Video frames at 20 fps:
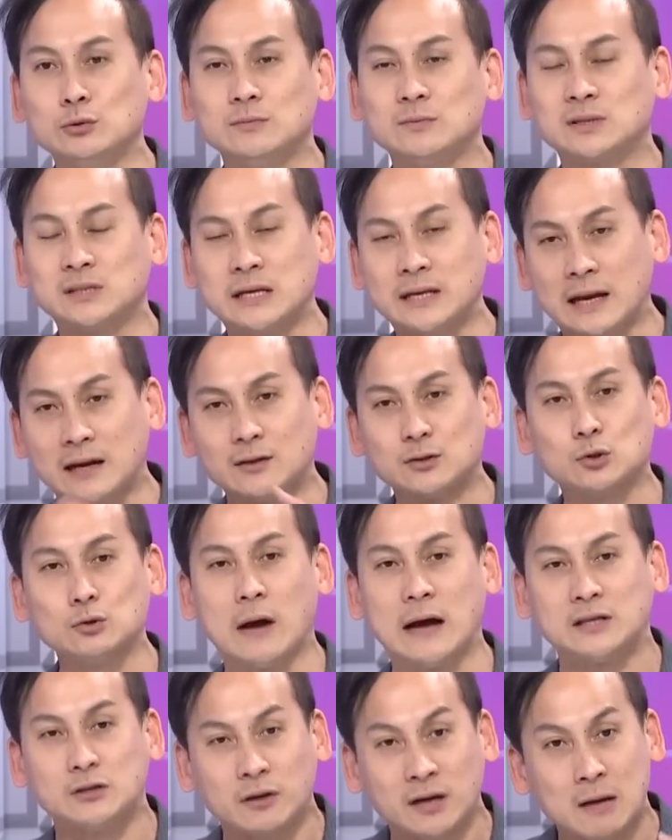出生产得出
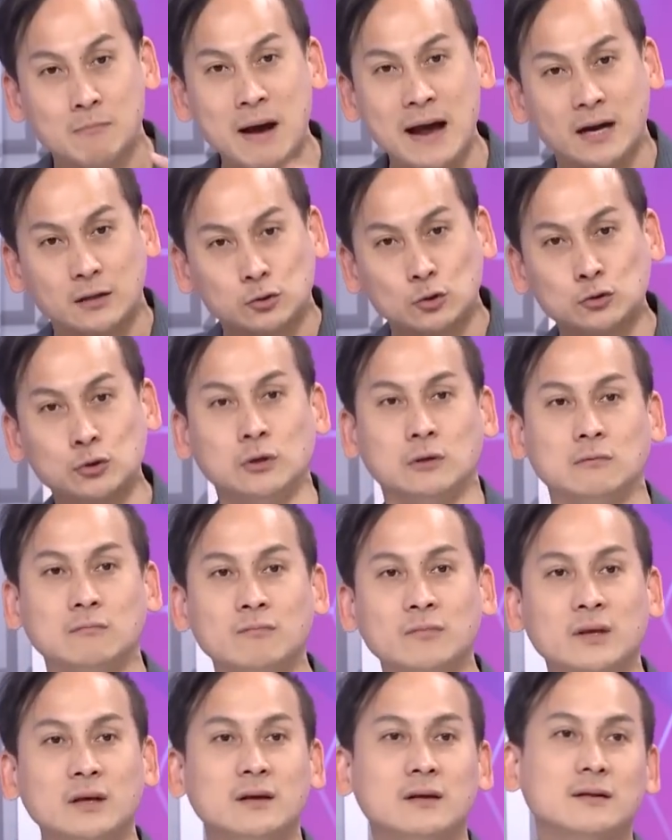来，就可以卖得出
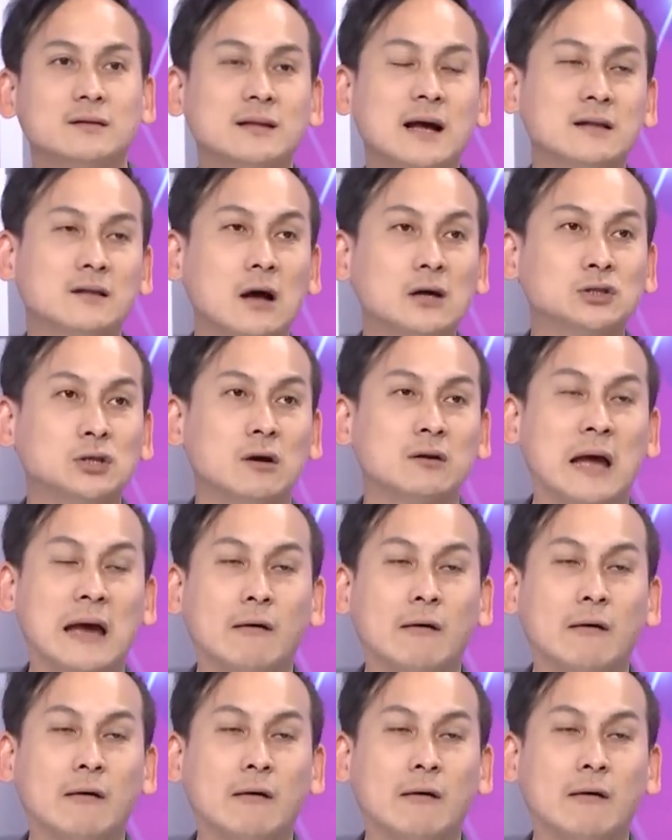去。那到时